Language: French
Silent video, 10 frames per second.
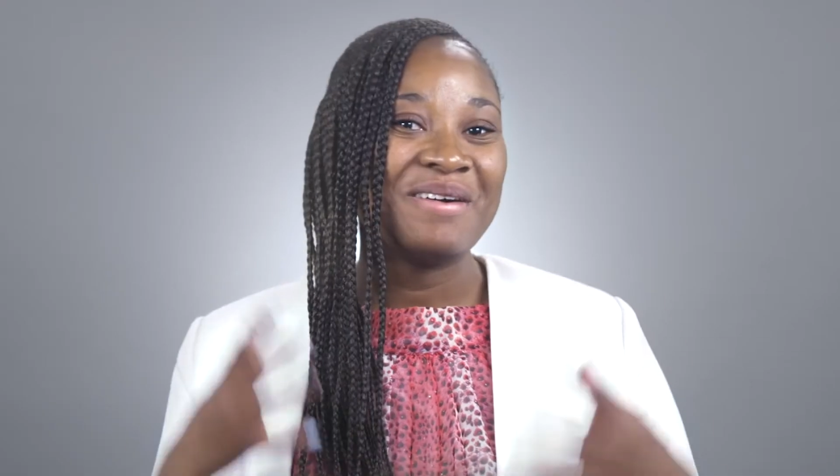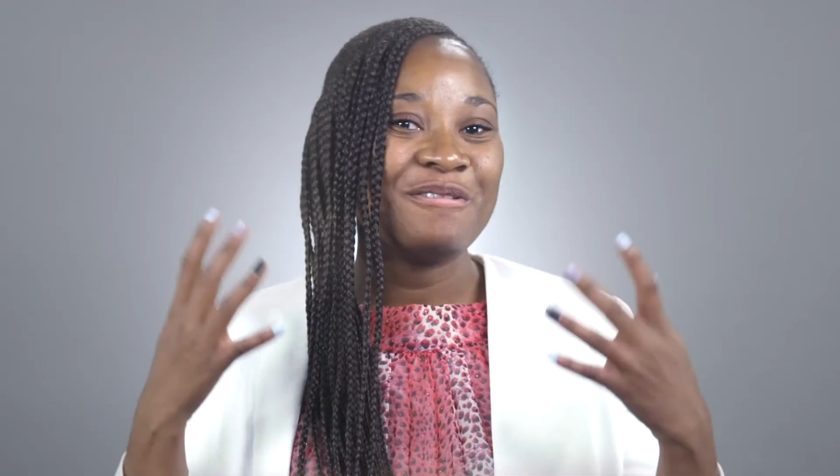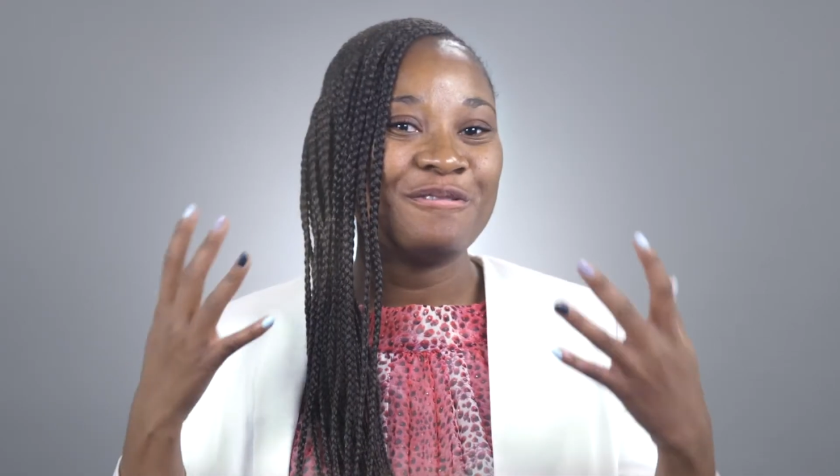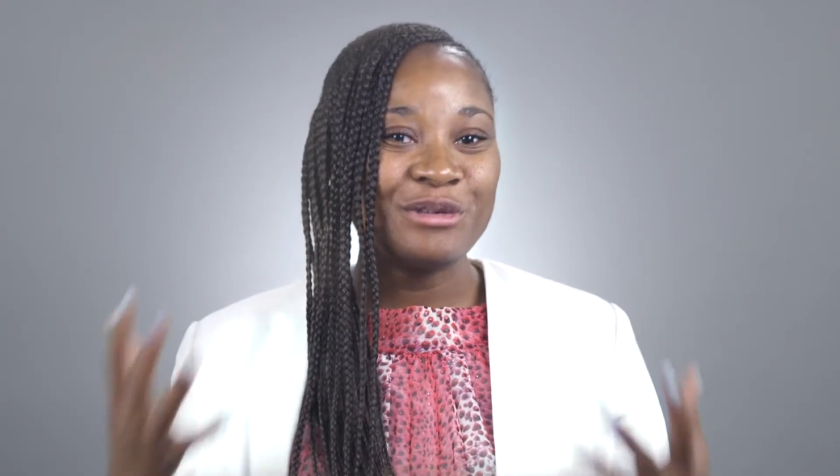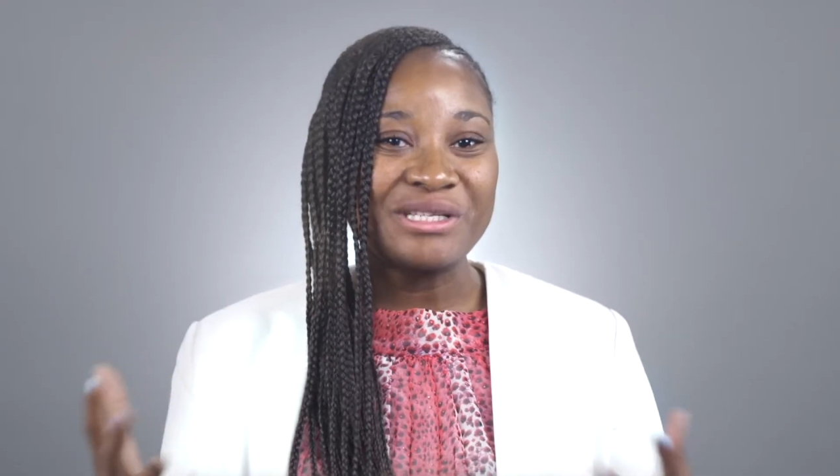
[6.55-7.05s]

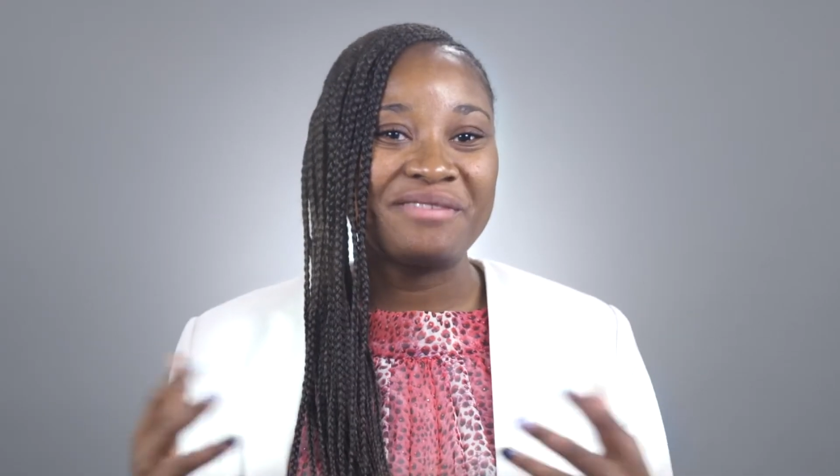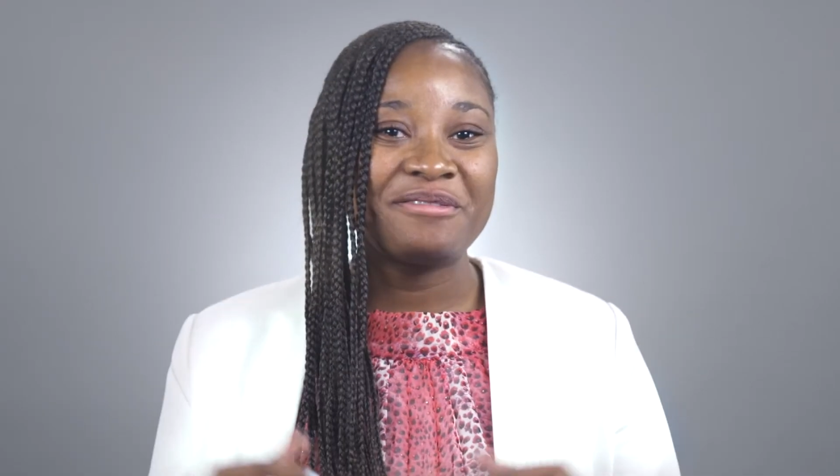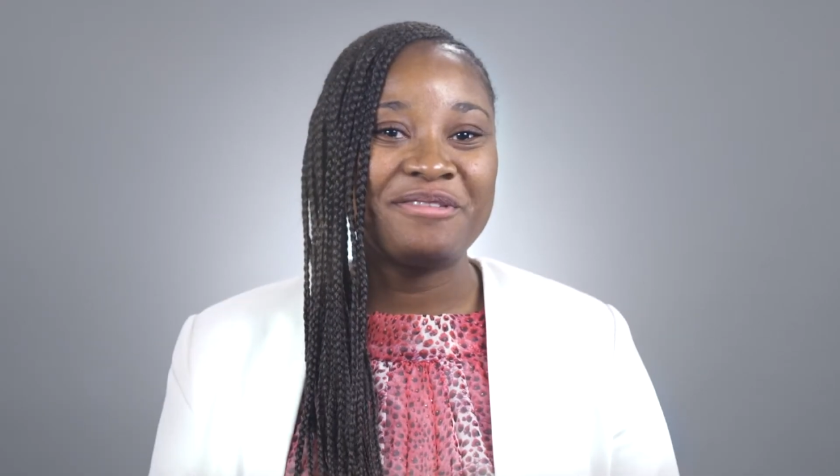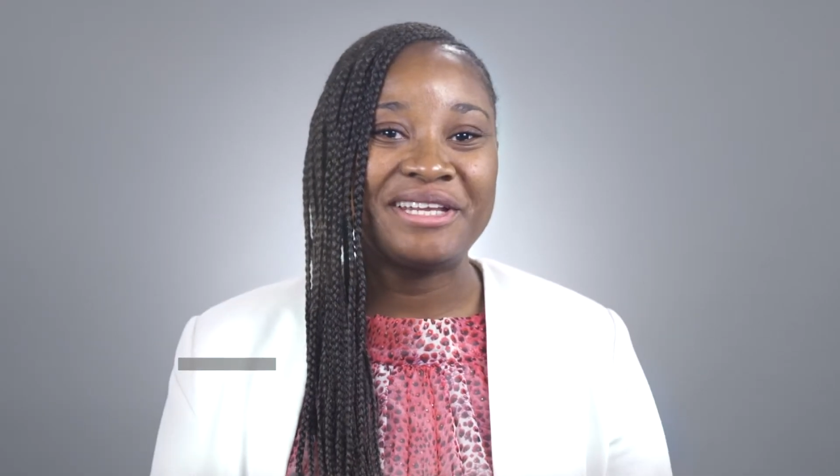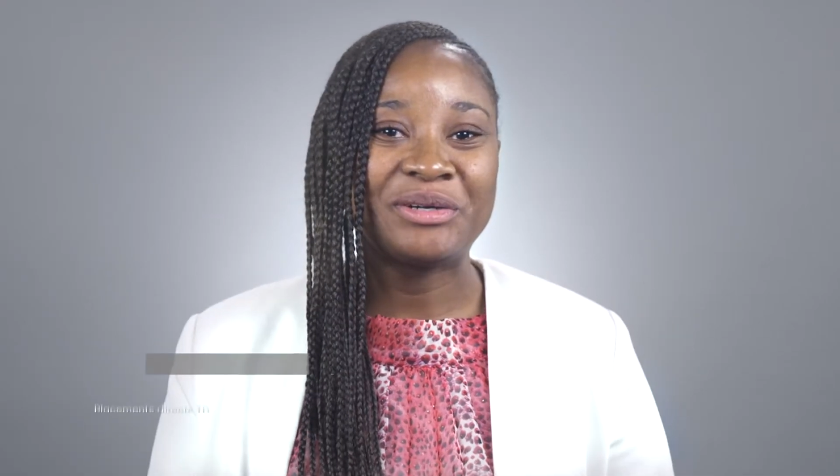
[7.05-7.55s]
Vous avez
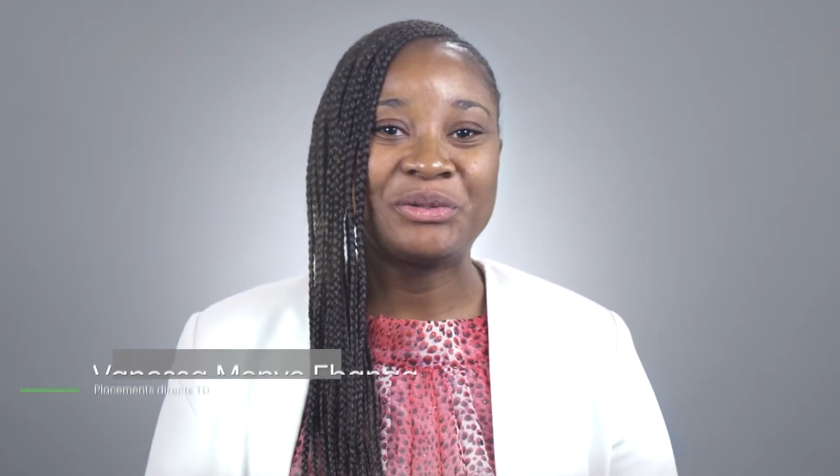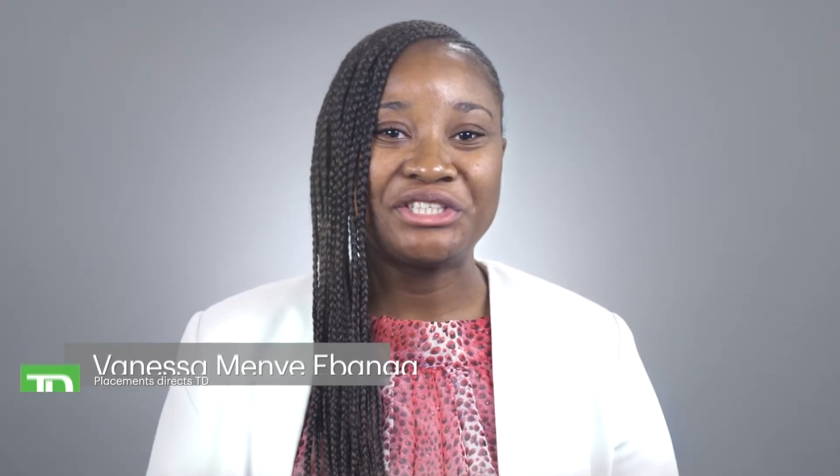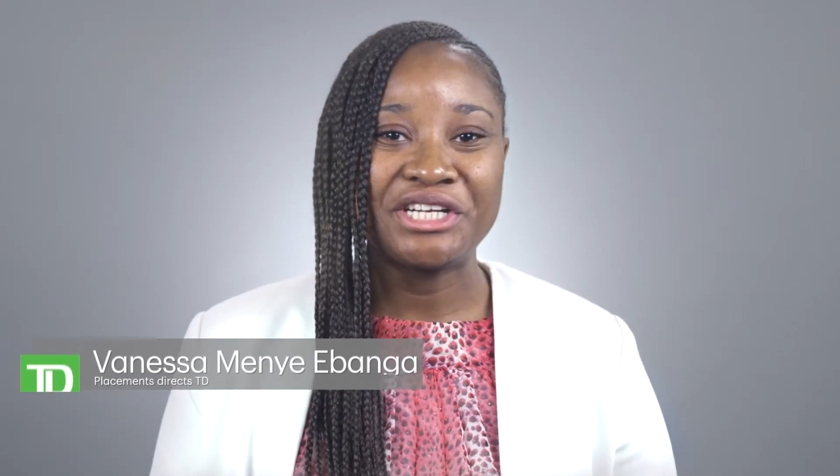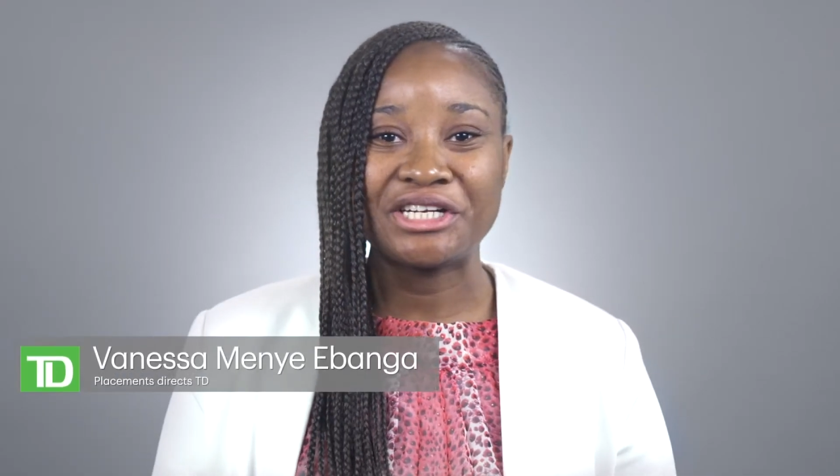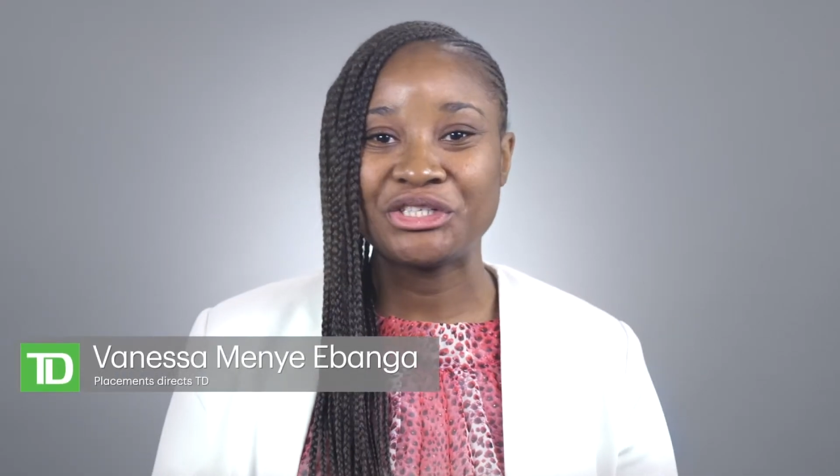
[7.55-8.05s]
fait des recherches